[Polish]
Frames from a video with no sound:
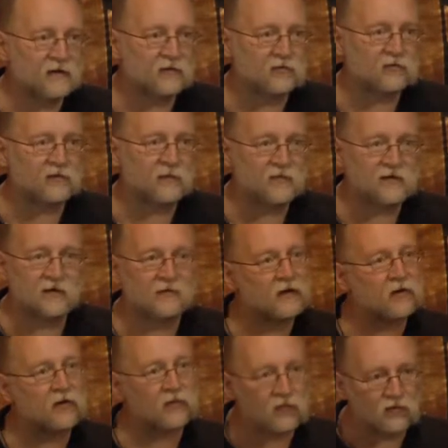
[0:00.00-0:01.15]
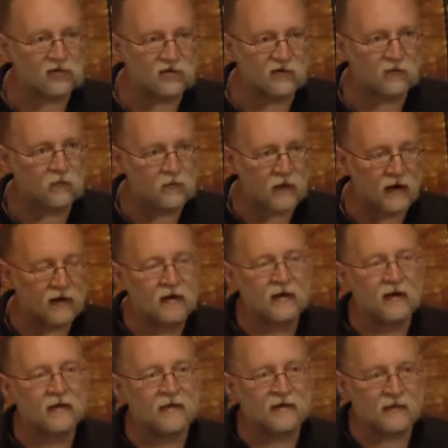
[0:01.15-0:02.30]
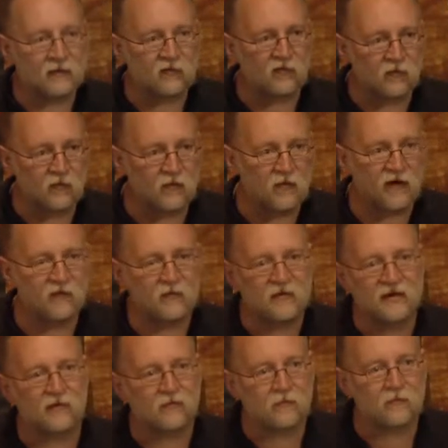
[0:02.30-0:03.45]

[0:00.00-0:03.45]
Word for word: którą napisał na konkursie w Blua, na zamku w Blua, wpisał